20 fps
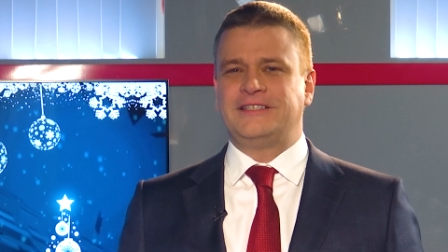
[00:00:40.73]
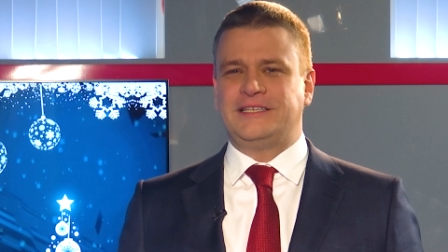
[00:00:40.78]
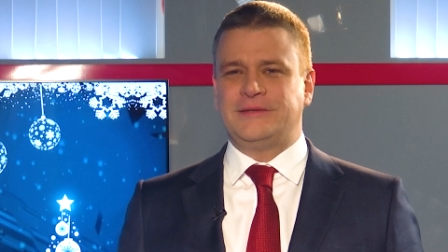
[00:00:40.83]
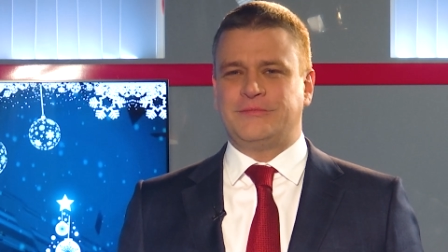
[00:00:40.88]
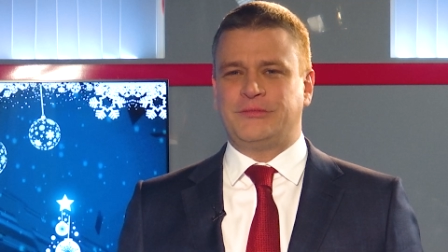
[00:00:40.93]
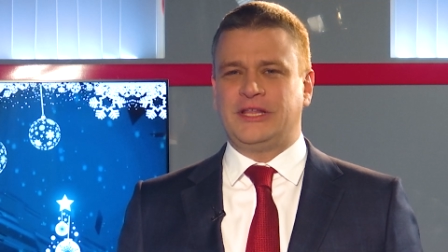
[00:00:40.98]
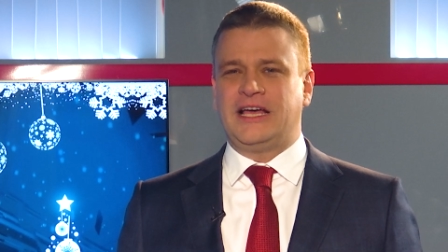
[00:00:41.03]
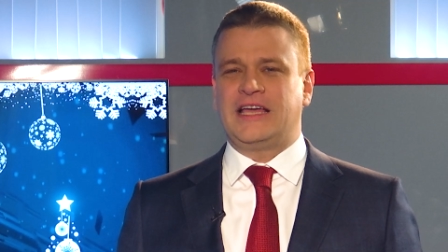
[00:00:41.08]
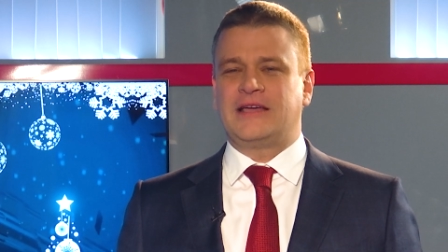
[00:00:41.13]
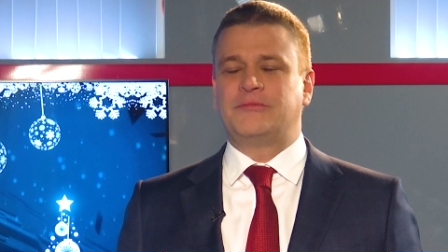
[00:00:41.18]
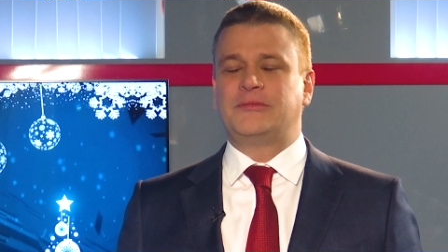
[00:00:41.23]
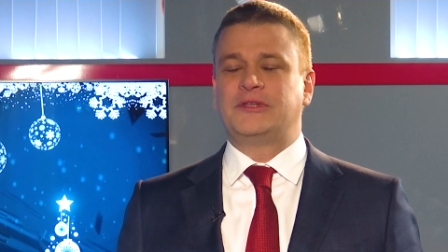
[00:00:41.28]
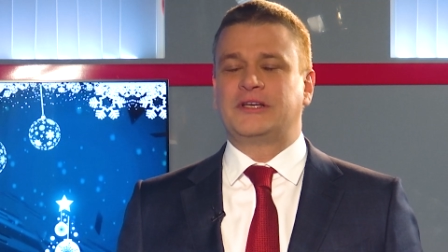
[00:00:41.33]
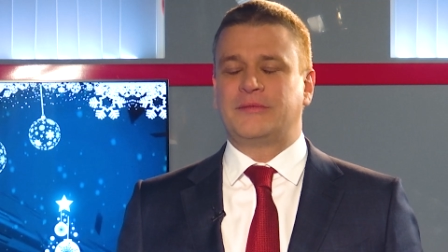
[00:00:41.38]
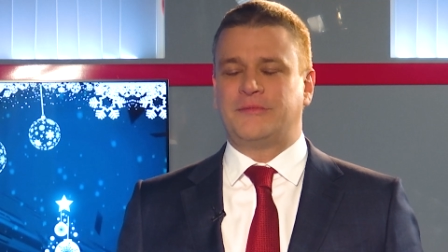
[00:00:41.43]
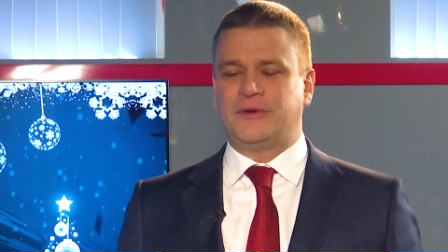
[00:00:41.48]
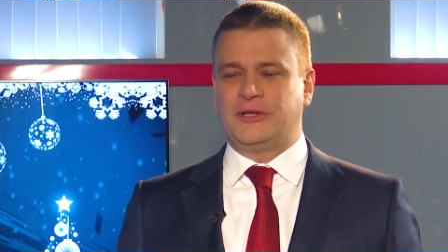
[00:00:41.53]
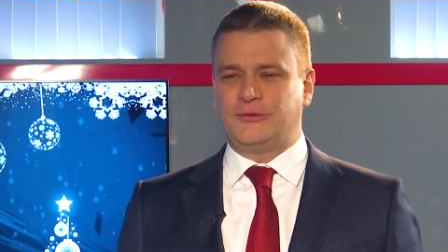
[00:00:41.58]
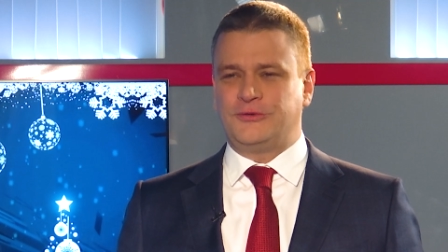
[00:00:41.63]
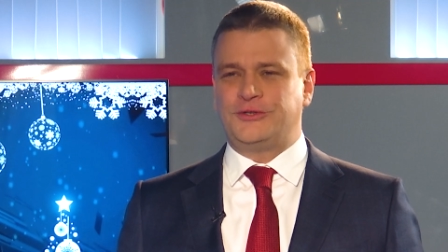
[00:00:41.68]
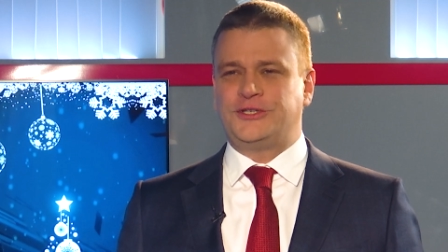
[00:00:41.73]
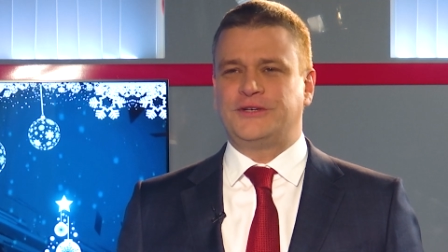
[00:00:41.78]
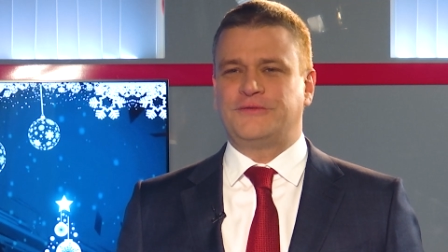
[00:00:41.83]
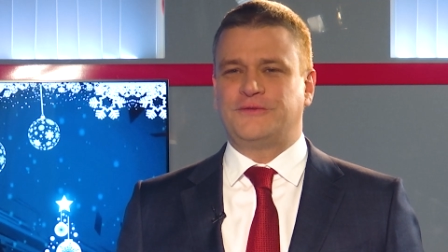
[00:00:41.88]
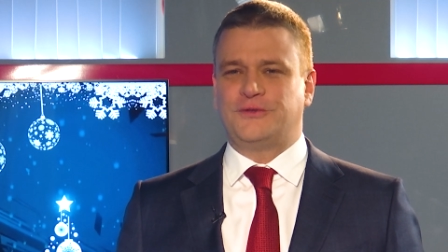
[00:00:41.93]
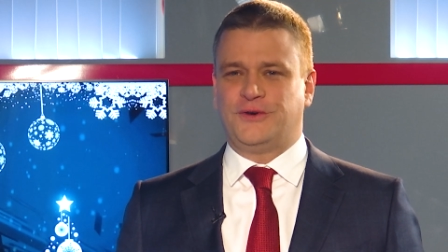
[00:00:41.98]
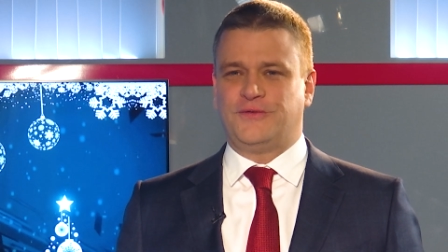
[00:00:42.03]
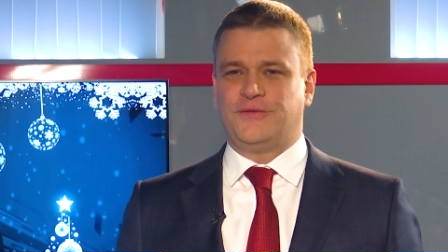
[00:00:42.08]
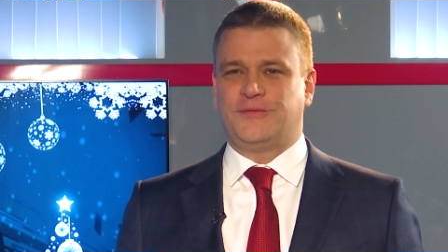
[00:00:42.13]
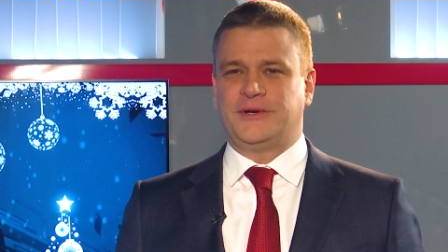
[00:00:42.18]
тепла и благополучия
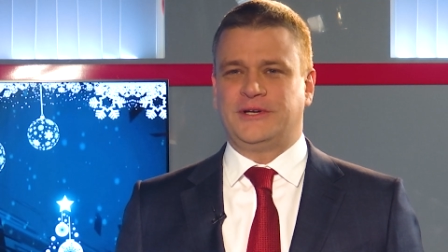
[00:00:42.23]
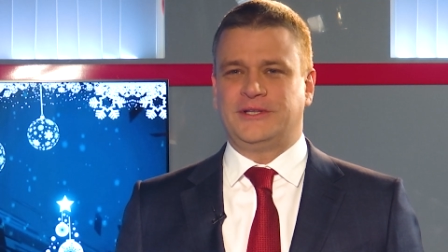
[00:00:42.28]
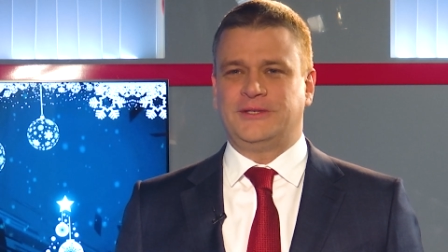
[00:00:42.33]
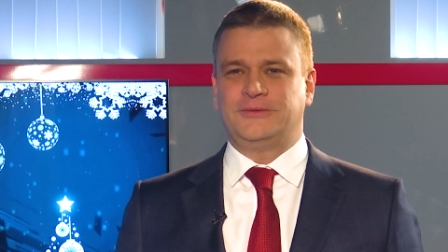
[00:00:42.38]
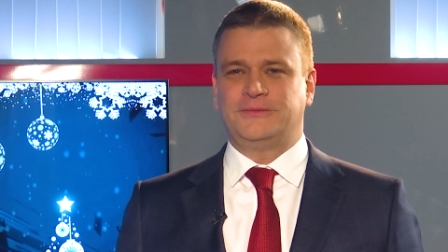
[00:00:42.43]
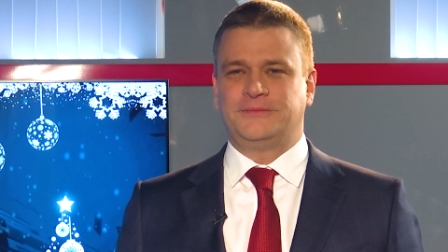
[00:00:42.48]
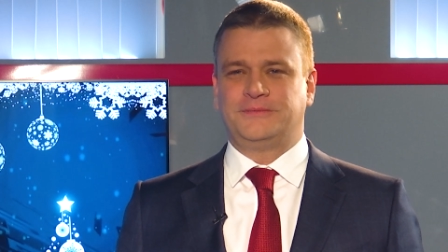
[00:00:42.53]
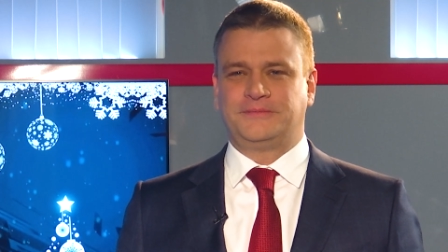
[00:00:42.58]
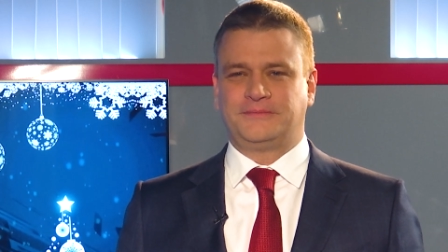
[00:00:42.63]
в новом году.